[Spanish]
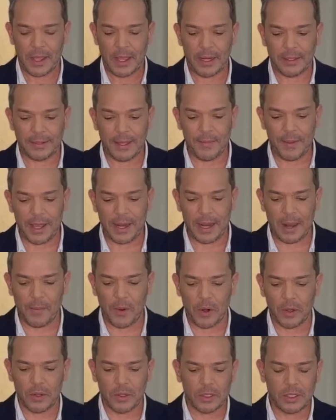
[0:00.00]
El tema del
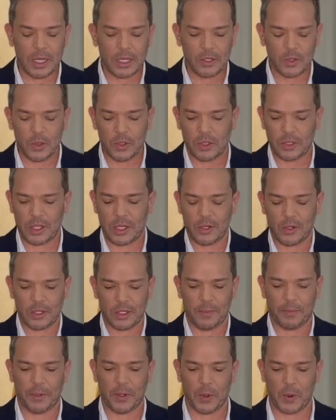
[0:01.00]
amor, no se asusten, no
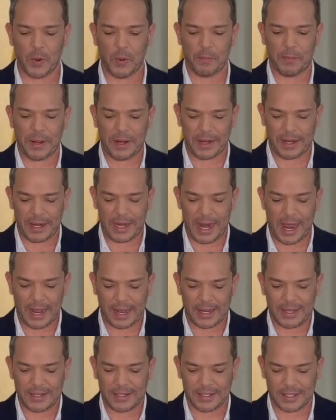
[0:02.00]
se preocupen,
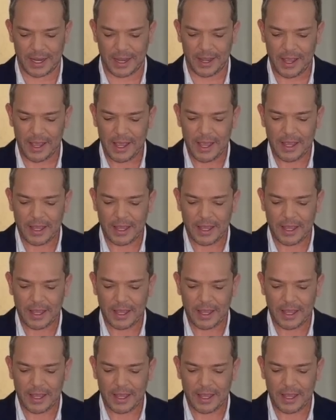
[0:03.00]
relájense,